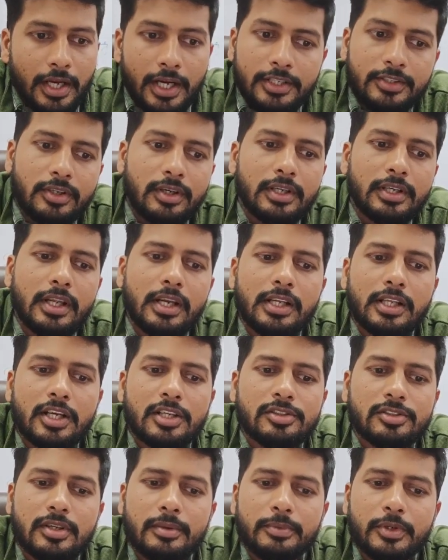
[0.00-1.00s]
इटर्नल
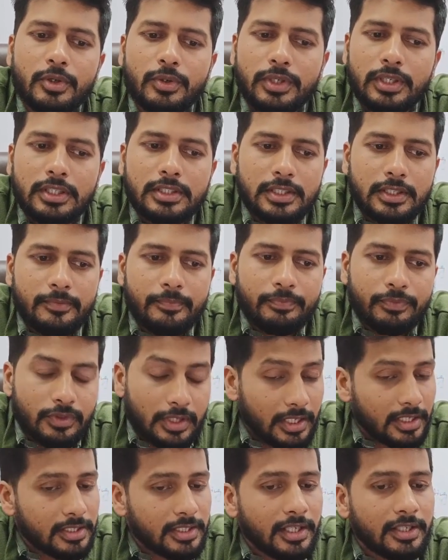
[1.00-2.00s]
कस्टम ड्यूटीज
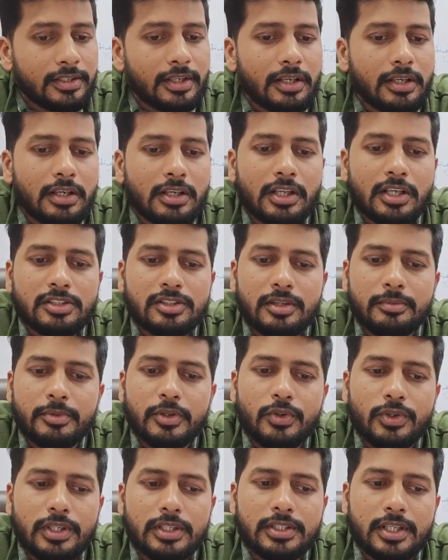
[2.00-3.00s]
दैट इज इंटरनल कस्टम
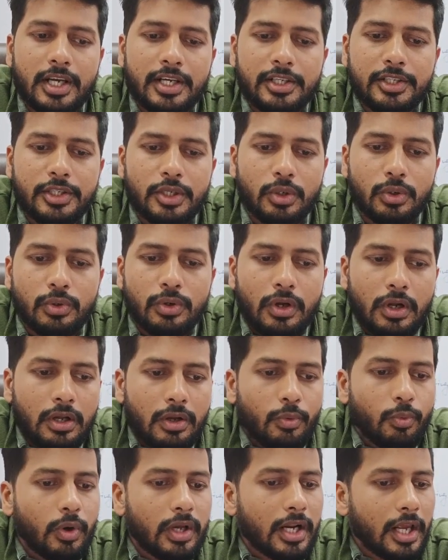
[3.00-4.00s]
ड्यूटीज एंड ड्यू
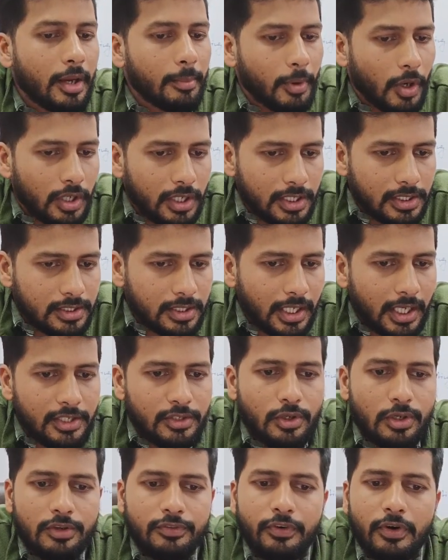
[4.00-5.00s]
वर abolished
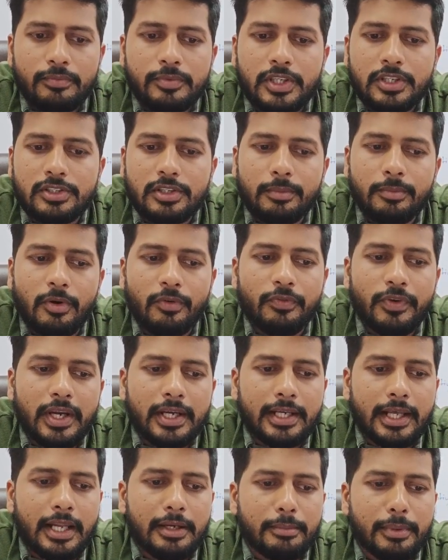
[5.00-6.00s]
and यूनिफॉर्म सिस्टम ऑफ
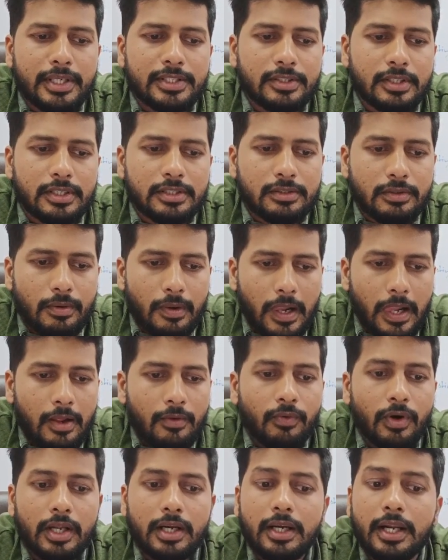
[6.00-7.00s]
वेट एंड मेजर्स
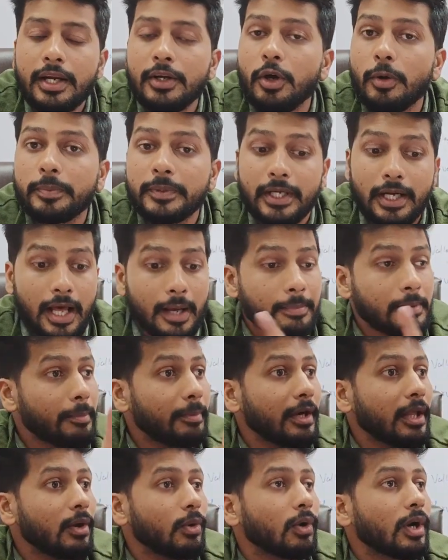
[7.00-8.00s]
वर एडोप्टेड आपने
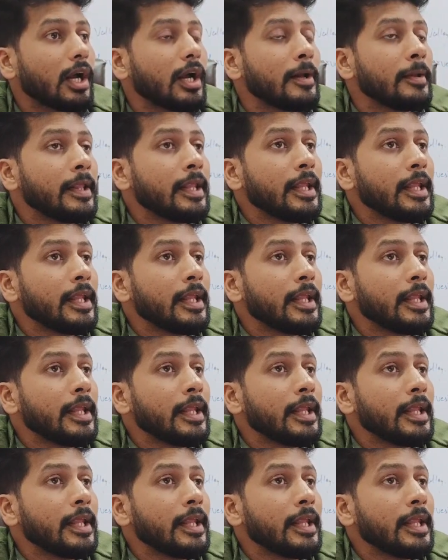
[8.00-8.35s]
पढ़ा होगा